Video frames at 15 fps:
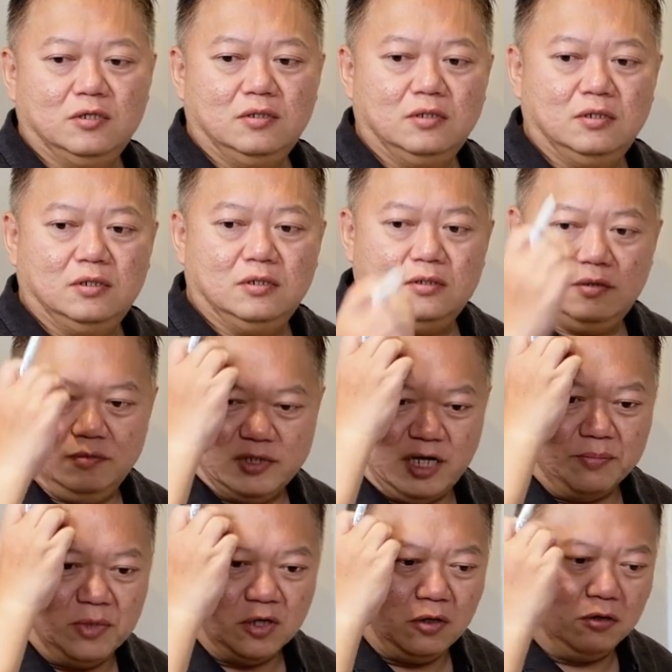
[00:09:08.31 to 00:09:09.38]
呃，
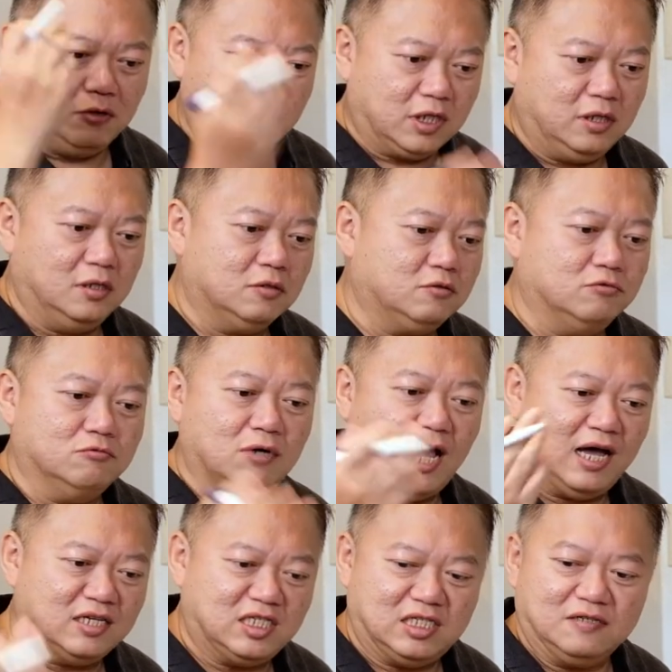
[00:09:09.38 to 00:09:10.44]
在命宫会刻苦
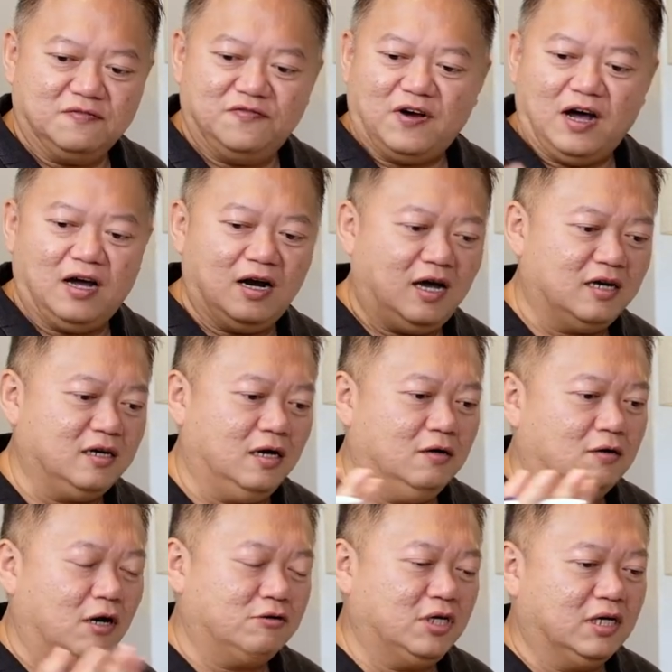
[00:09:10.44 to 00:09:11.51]
啦、刑罚啦，然后
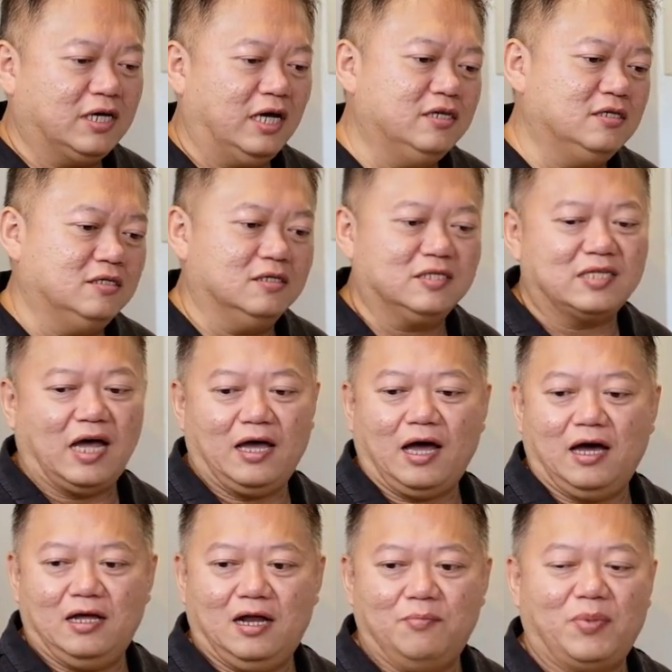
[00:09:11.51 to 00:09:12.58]
老天给你的灾
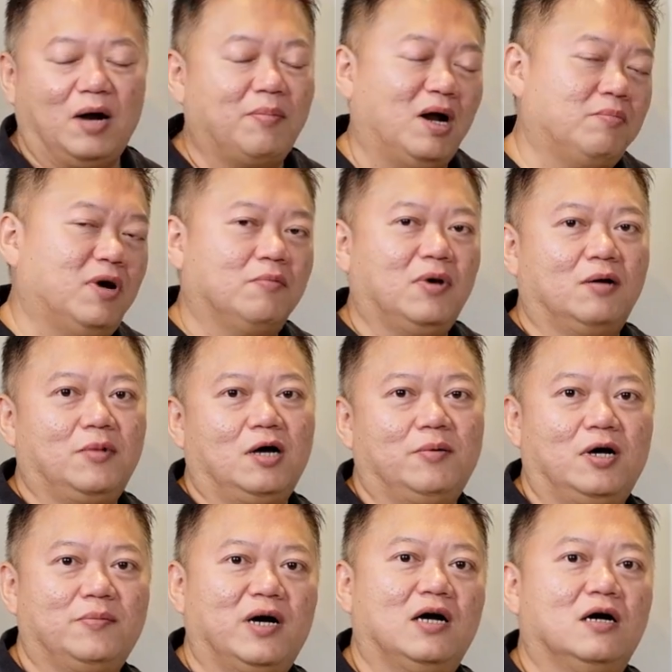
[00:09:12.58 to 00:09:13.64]
害啊，叭叭叭叭叭
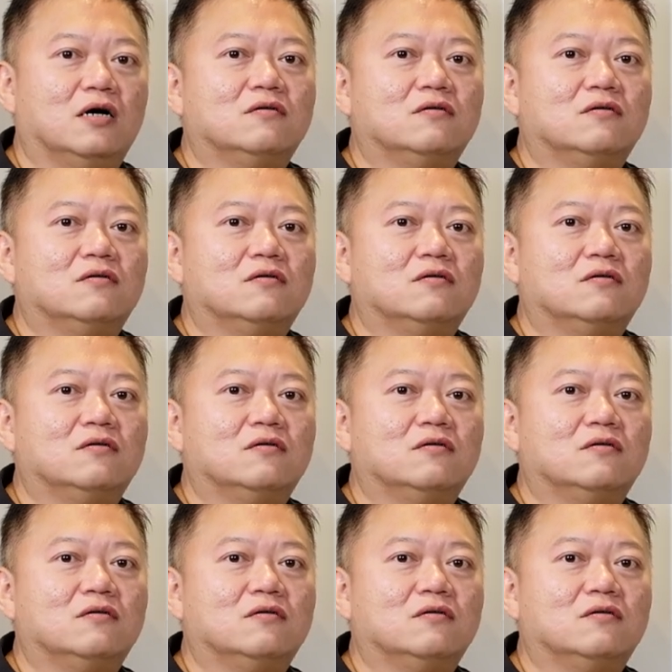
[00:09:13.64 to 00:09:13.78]
叭叭。